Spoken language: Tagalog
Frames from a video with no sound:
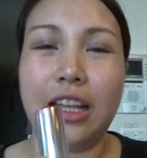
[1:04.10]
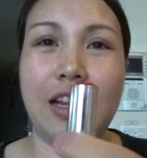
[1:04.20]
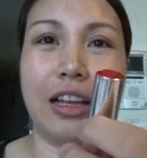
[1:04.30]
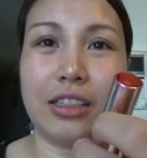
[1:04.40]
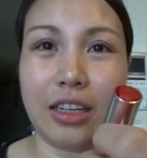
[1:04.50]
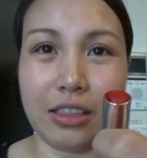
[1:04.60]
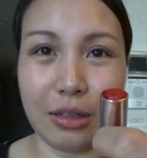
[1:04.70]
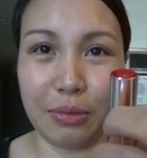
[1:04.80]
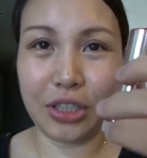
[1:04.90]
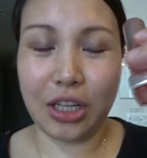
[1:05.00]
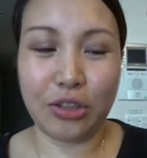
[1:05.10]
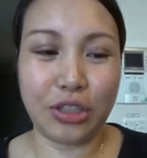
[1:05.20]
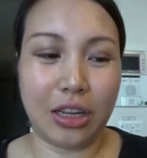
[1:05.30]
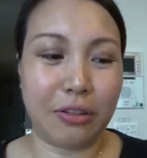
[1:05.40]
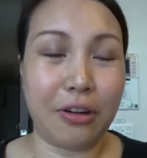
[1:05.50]
talaga siya kasi masyado
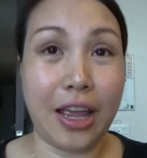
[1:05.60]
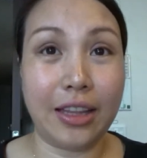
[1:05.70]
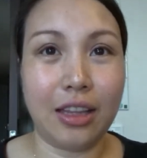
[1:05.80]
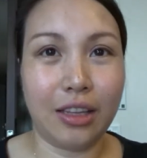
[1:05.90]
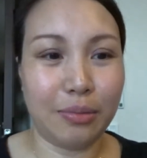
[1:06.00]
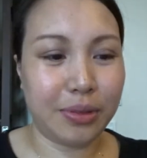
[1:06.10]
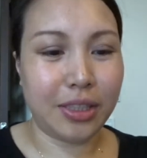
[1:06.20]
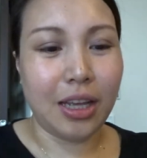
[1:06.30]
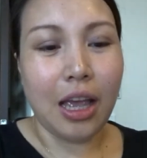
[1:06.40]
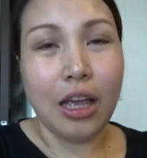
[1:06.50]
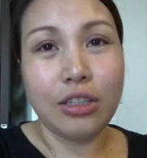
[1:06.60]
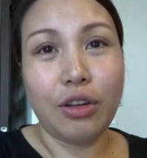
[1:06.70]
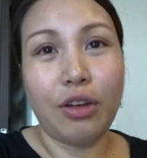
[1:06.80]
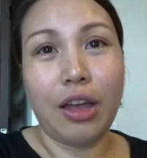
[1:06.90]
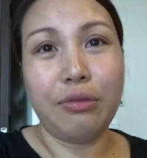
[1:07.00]
siyang red lips. So,
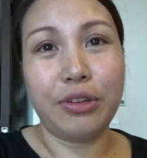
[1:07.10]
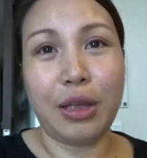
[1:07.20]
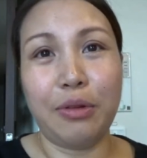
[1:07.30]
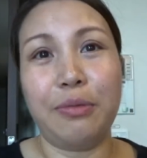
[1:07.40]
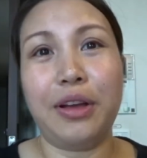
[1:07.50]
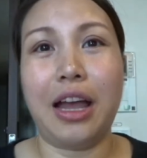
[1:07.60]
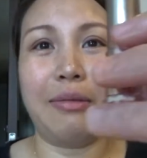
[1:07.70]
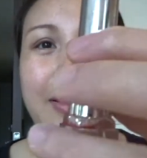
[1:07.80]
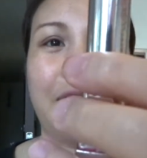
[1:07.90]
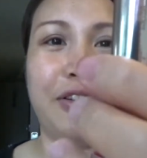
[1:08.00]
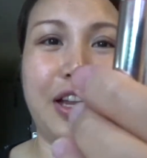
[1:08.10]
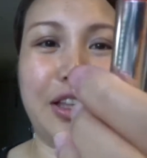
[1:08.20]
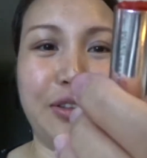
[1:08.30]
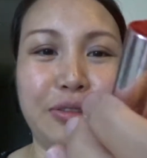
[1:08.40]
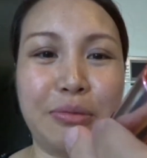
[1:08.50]
every time gumagamit ako
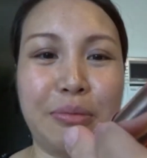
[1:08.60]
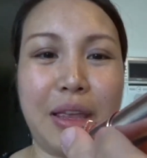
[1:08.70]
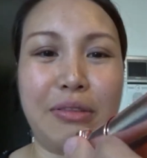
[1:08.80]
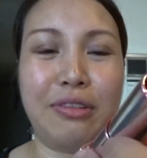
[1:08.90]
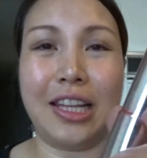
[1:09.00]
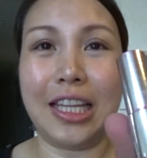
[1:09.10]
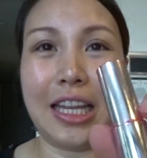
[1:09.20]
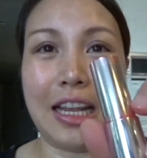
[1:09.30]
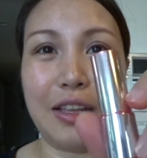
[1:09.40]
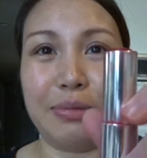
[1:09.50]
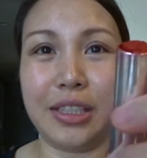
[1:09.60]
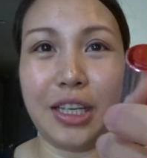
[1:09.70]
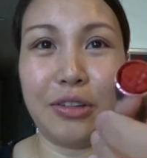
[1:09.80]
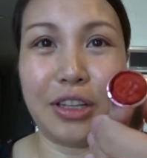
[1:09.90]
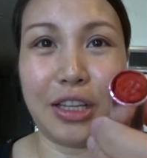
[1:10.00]
na itong Maybelline na
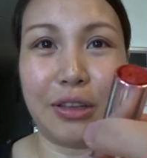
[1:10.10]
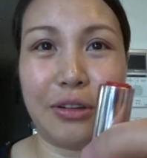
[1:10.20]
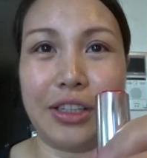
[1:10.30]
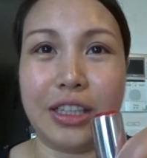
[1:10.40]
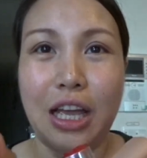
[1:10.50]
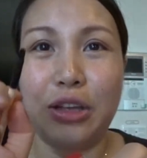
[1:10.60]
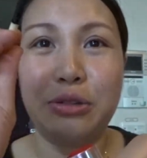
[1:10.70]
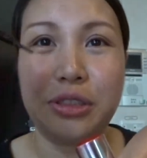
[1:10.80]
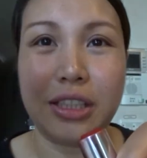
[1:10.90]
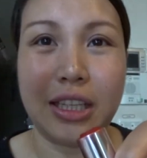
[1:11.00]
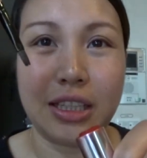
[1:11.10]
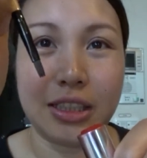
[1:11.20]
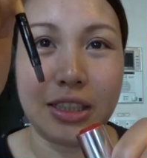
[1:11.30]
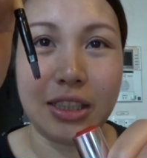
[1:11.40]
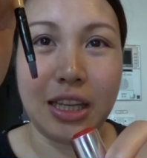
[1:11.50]
lipstick ko na to, is I use
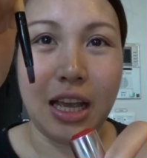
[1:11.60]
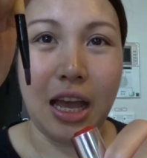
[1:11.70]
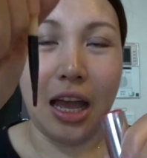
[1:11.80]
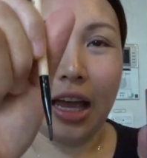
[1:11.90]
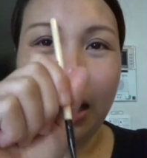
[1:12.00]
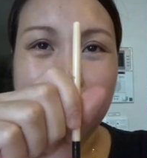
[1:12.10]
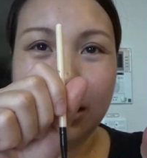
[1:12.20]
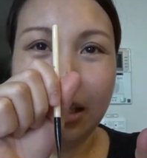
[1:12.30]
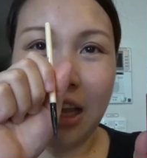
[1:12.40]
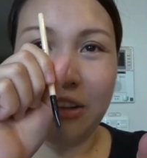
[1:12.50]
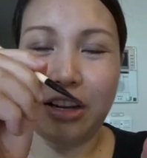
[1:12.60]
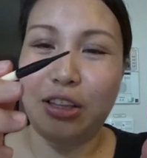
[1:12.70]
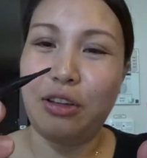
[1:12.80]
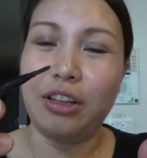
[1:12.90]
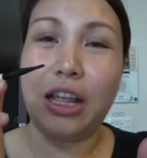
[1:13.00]
this, ano
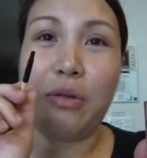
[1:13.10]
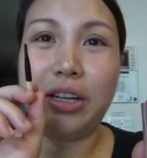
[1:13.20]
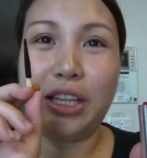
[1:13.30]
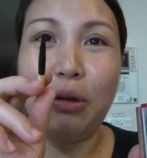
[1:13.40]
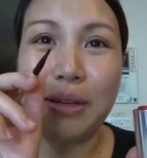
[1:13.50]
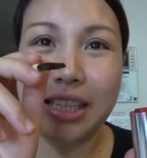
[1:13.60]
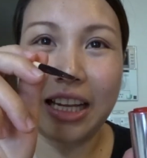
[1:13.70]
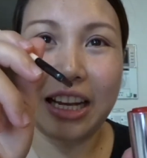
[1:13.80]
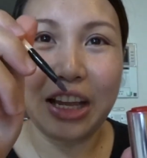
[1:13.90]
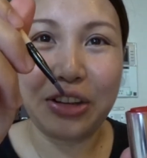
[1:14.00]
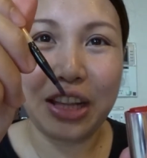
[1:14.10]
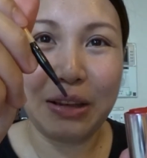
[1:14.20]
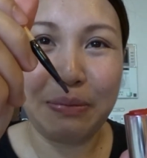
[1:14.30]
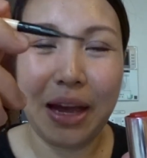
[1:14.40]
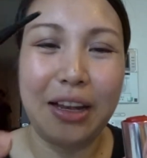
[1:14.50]
na to, ang tawag dito ba sa'yo na yun,
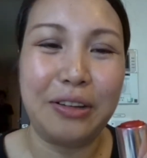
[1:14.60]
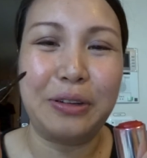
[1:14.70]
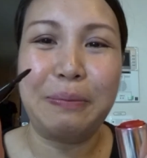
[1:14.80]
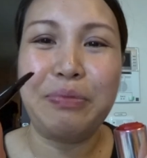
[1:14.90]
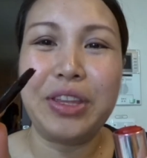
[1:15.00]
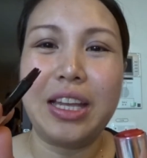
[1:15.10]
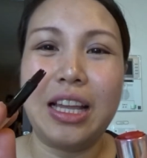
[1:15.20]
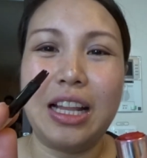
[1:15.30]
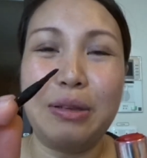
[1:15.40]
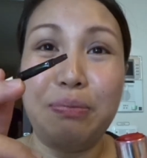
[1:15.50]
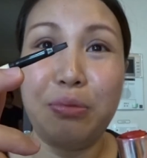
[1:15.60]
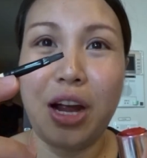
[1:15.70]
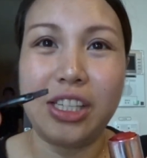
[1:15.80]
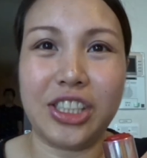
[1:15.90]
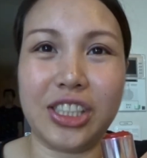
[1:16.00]
lip, ano, lip
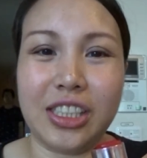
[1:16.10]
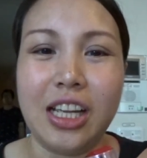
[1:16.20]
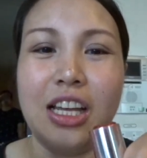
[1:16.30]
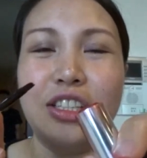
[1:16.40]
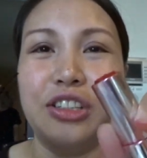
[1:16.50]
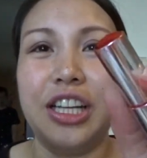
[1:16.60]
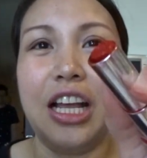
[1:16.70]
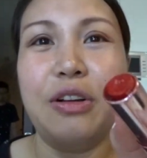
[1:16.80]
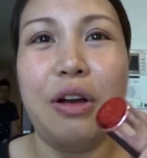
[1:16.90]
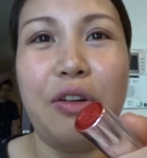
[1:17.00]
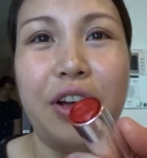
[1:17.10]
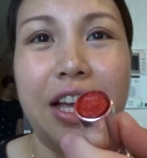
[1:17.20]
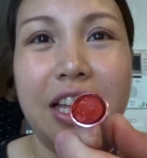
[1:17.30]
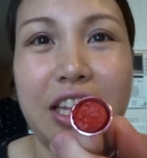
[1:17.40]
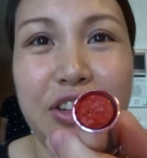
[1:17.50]
brush. So, ginagawa ko kaya
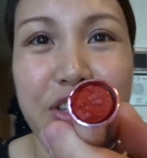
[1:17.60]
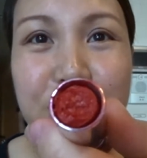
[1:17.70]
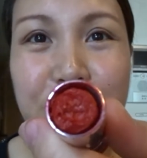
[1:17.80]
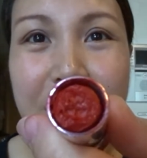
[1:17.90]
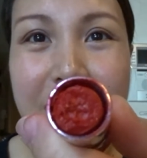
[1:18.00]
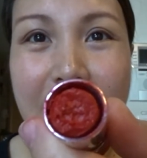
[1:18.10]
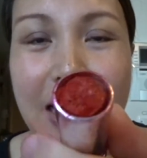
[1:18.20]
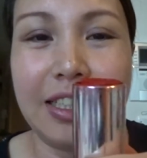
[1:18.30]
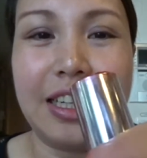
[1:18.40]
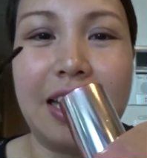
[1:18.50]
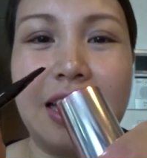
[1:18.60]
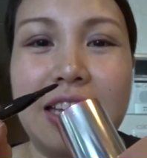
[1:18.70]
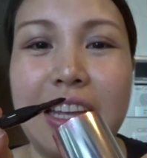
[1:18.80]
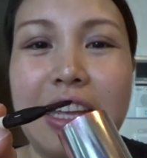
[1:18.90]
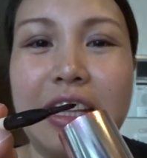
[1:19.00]
ganyan yung itsura niya kasi
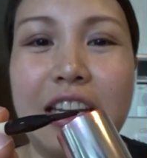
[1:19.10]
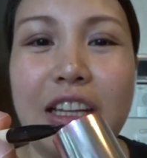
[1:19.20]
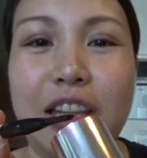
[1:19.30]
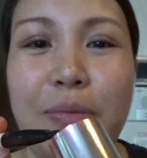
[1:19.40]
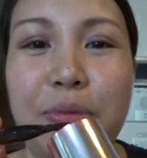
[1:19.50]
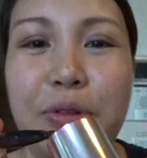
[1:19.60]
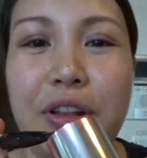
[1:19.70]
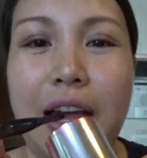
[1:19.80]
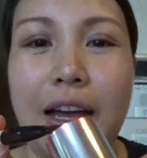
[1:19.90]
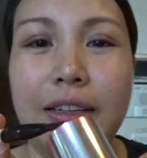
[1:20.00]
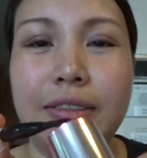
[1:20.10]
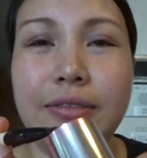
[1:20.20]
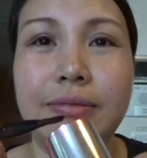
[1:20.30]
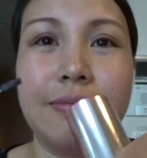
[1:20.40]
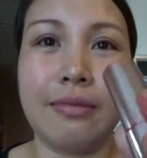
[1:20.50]
tinatap ko
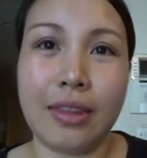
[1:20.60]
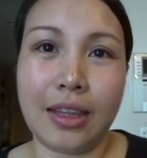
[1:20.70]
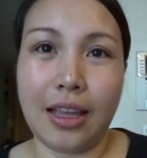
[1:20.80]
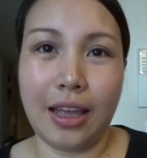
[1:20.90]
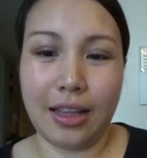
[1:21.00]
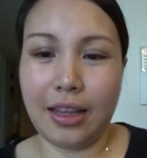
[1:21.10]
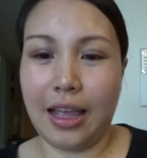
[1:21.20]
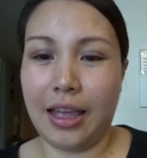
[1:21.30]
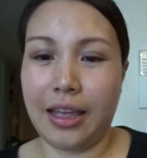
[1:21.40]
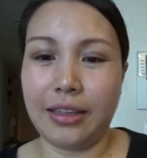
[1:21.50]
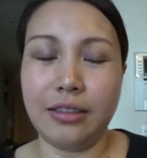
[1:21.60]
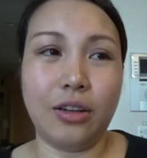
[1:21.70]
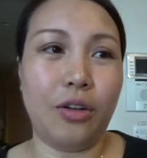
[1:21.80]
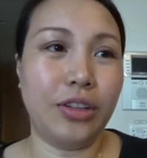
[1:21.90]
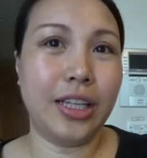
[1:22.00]
lang. And then,
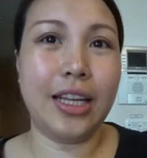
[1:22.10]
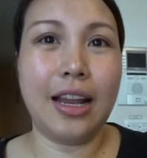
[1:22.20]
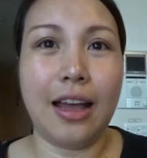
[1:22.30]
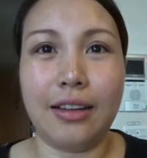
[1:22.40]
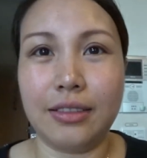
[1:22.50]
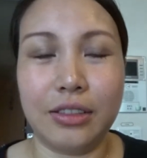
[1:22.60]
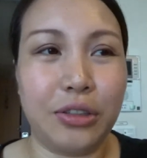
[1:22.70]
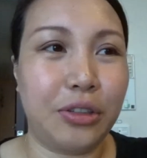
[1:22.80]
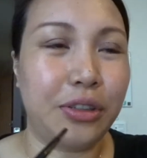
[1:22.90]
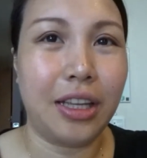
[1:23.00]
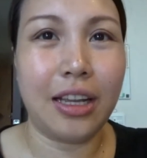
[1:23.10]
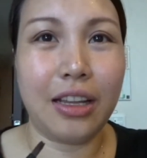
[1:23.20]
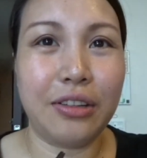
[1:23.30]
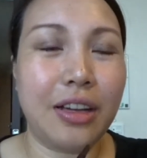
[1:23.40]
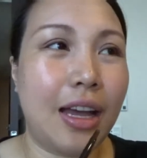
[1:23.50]
konti lang. So,
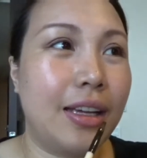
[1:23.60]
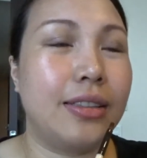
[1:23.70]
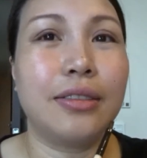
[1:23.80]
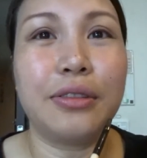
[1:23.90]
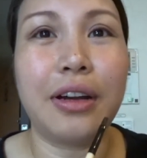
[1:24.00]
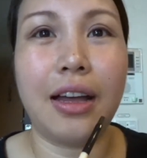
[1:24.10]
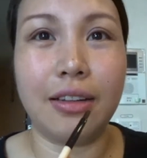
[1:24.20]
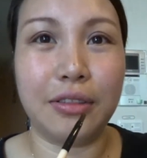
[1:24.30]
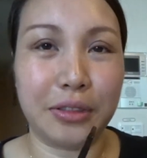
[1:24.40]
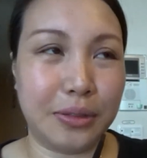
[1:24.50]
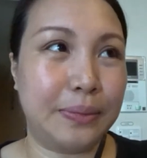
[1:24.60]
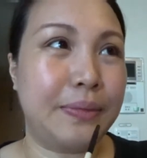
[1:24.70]
tingnan nyo guys kung ano.